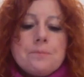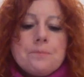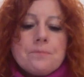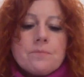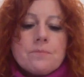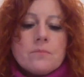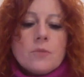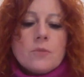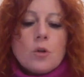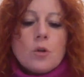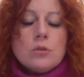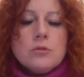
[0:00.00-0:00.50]

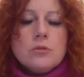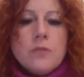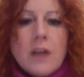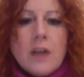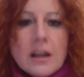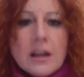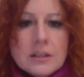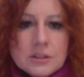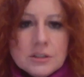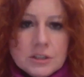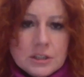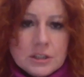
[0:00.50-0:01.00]
Mm,
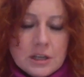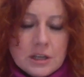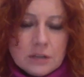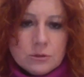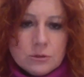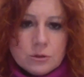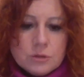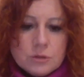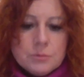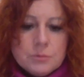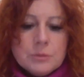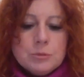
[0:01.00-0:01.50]
otwarci na
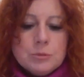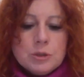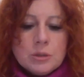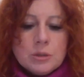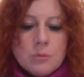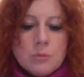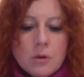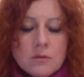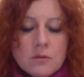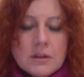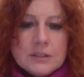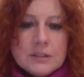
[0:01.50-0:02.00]
to, żeby
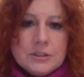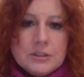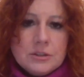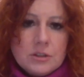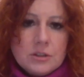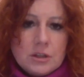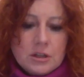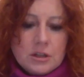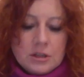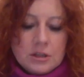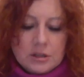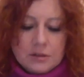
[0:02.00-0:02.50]

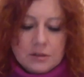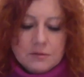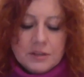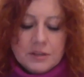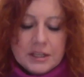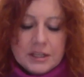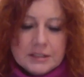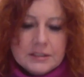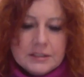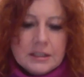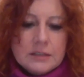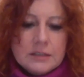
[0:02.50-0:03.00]
przyjmować e,
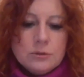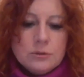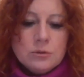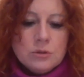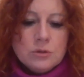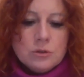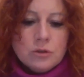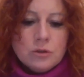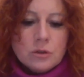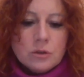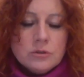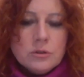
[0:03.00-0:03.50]
wiedzę
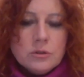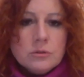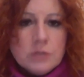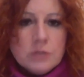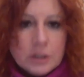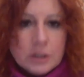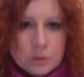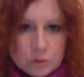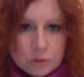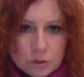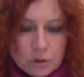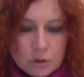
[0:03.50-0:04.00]
dotyczącą
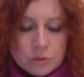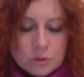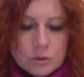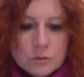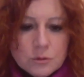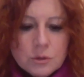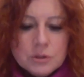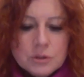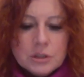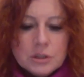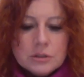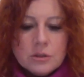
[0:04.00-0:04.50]
tego, że
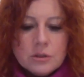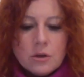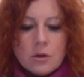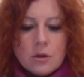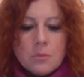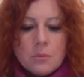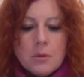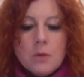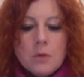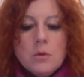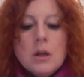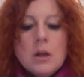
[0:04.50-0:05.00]
otyłość jest
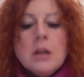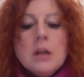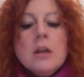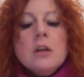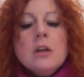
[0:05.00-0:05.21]
chorobą,